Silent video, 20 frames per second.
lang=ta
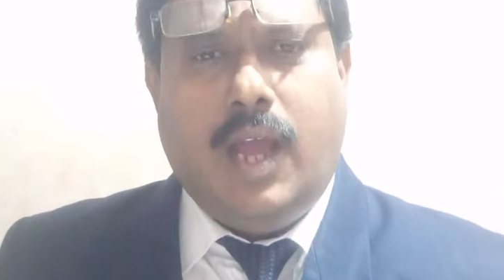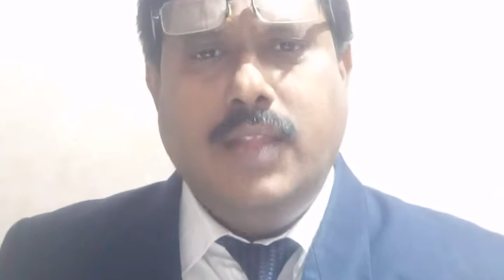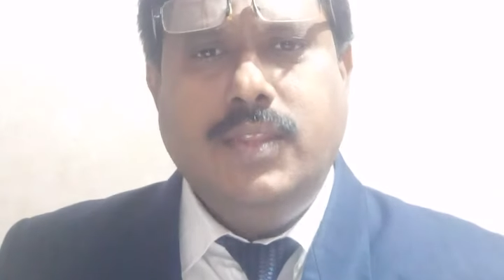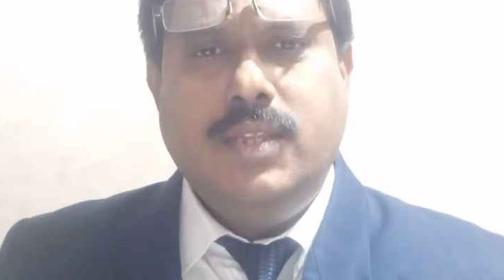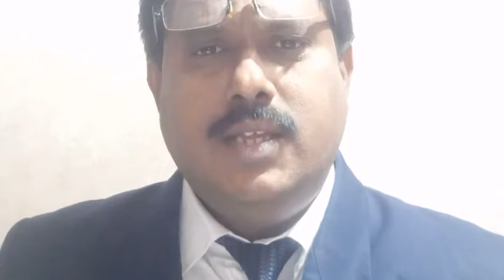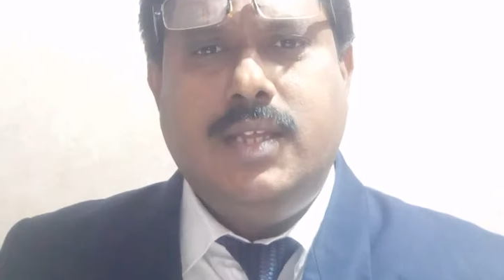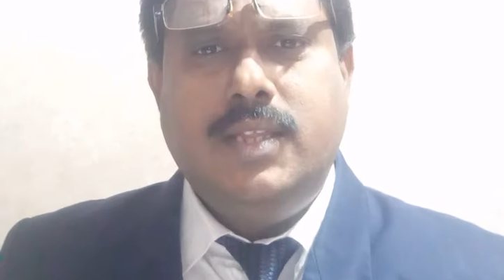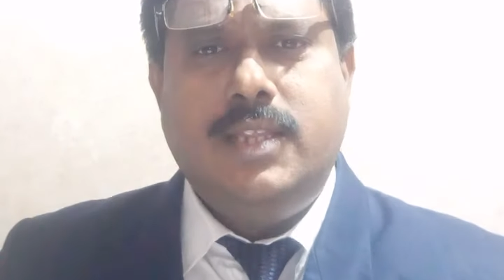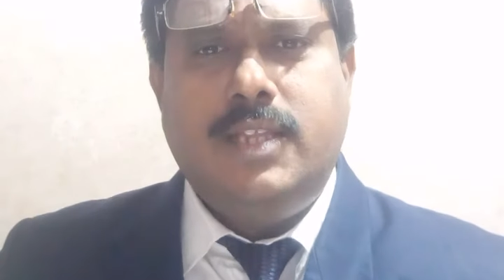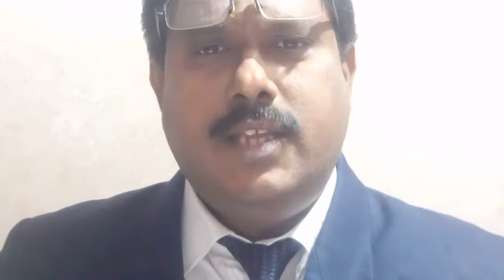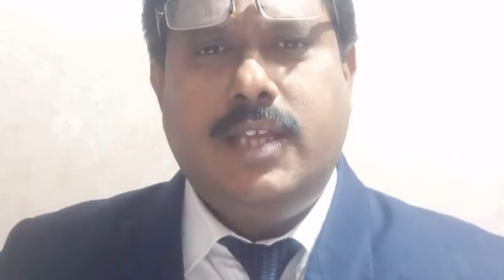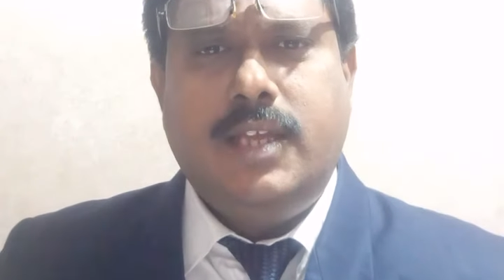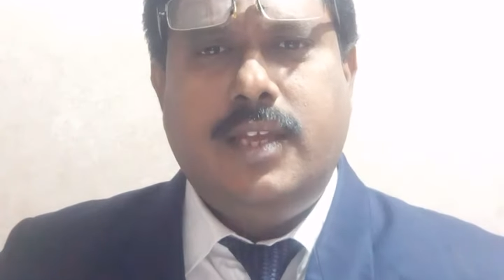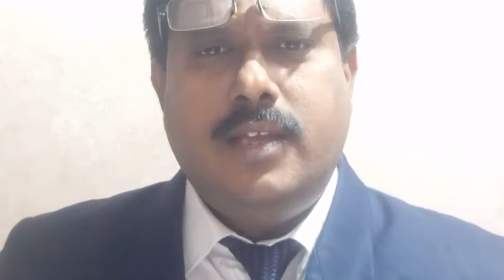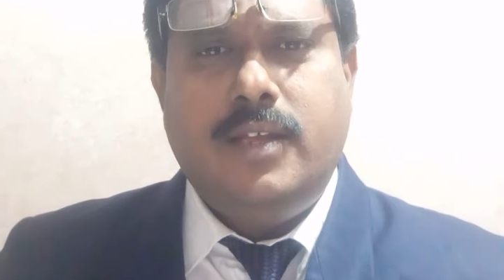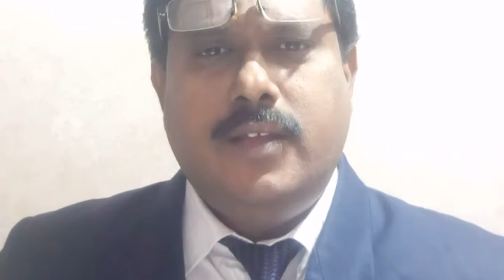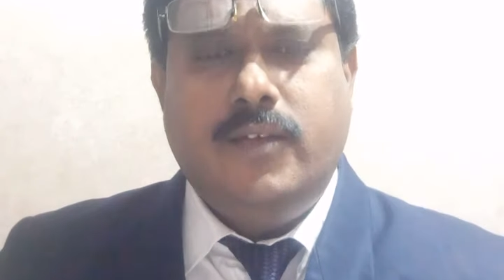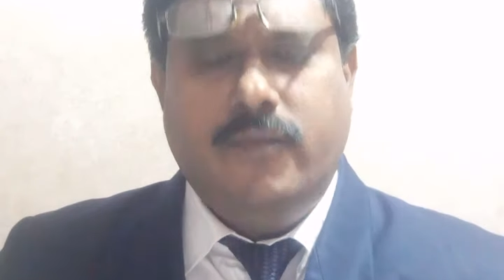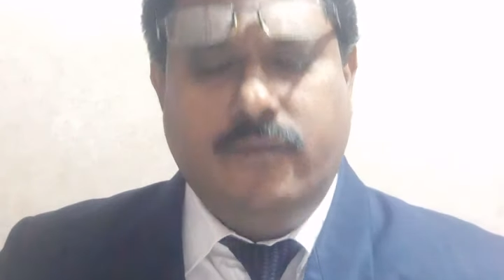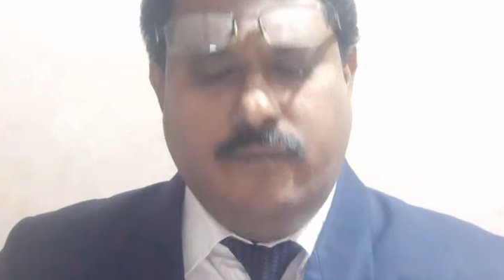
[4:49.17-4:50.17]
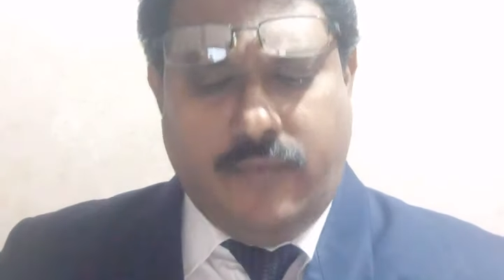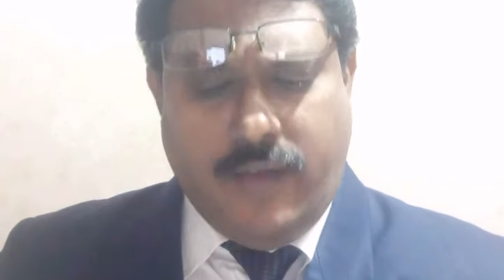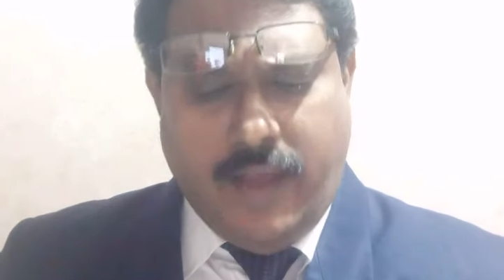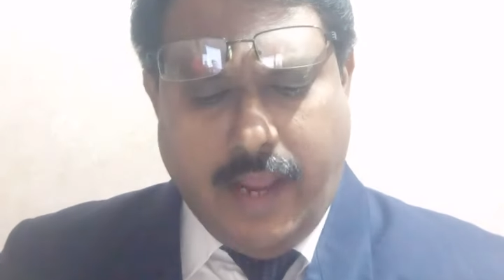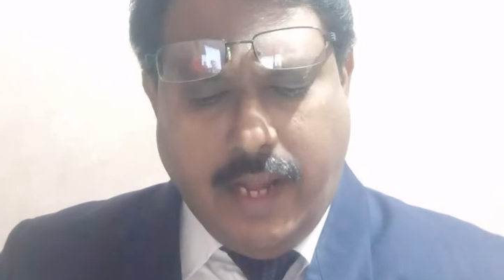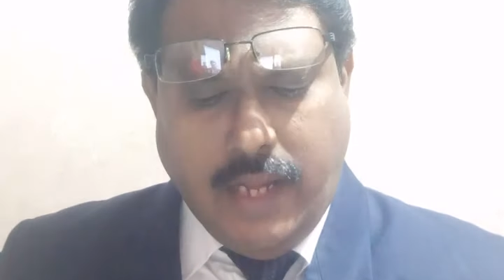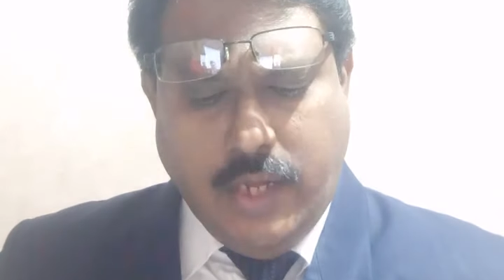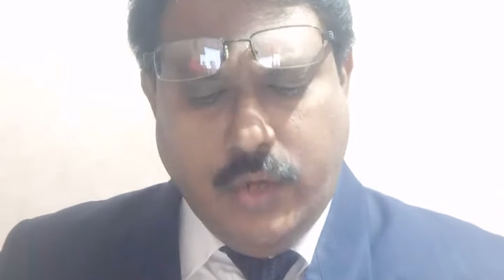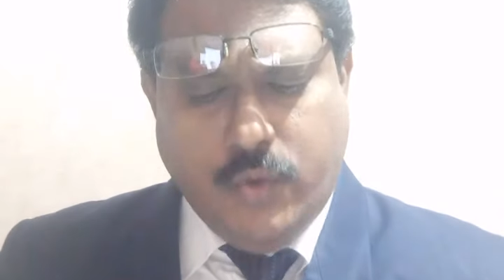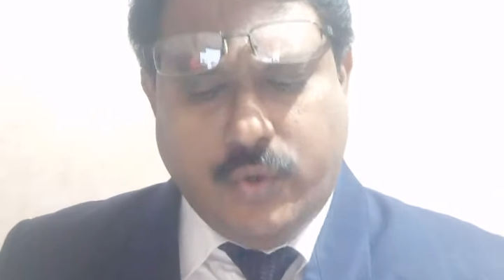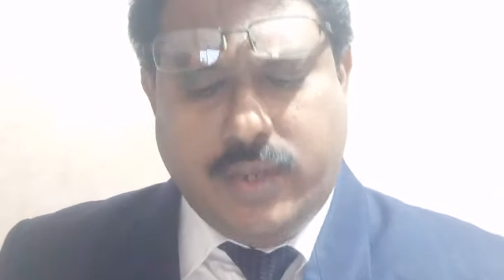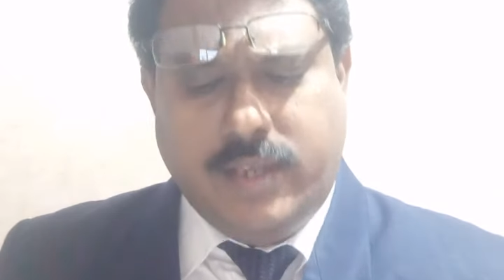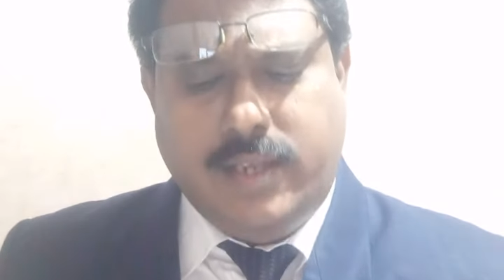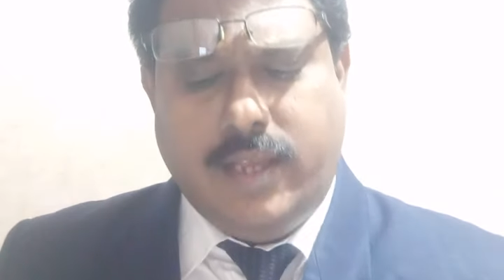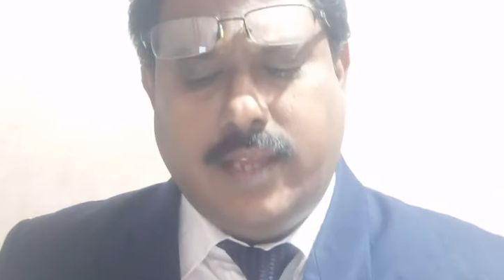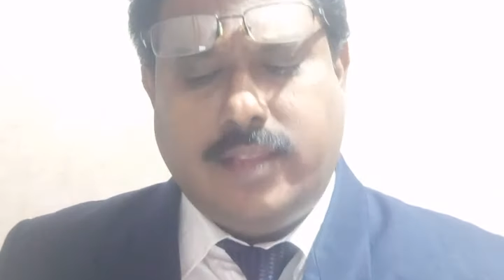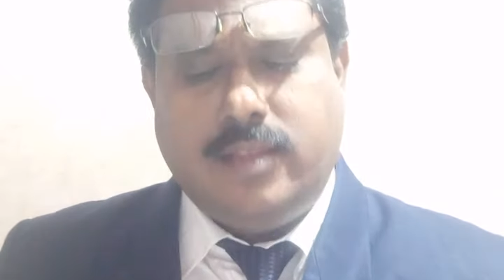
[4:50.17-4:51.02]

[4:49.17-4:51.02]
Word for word: அந்தந்த வேல்யூக்கு